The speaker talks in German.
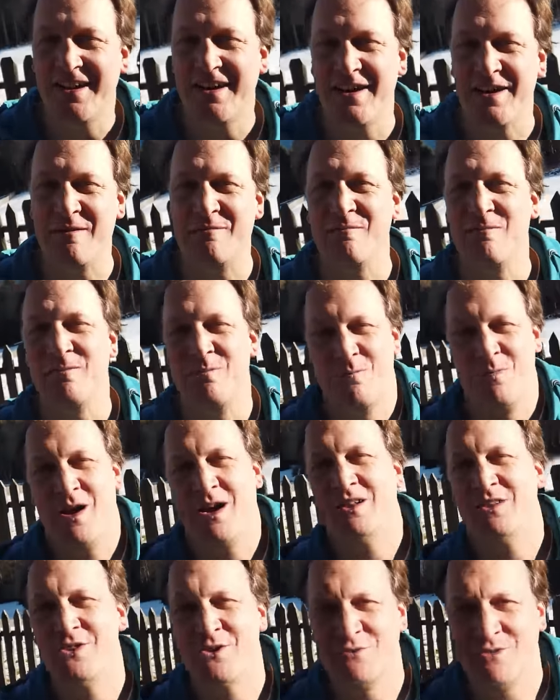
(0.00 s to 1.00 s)
ähm,
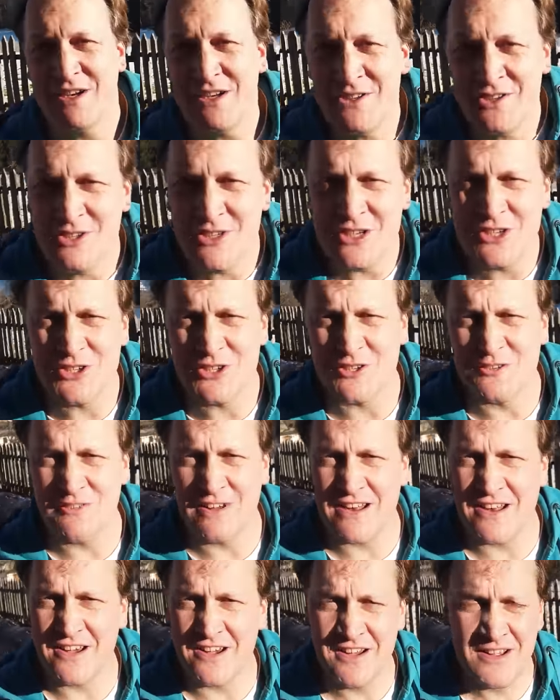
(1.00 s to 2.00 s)
praktisch fast
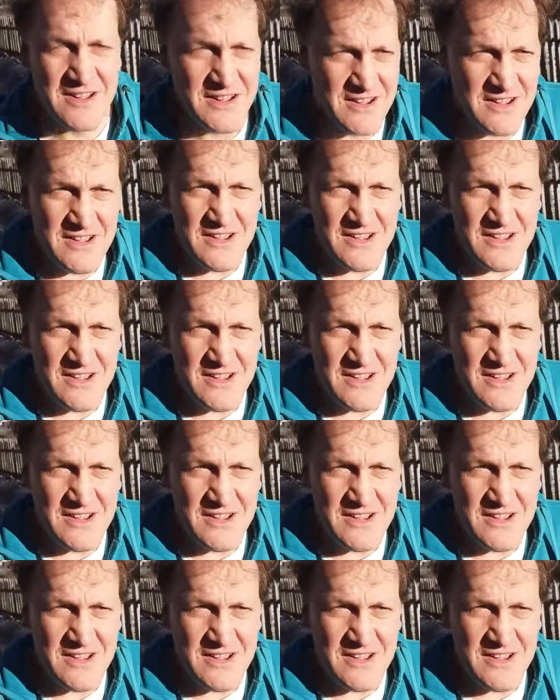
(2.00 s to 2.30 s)
T-Shirt-Wetter.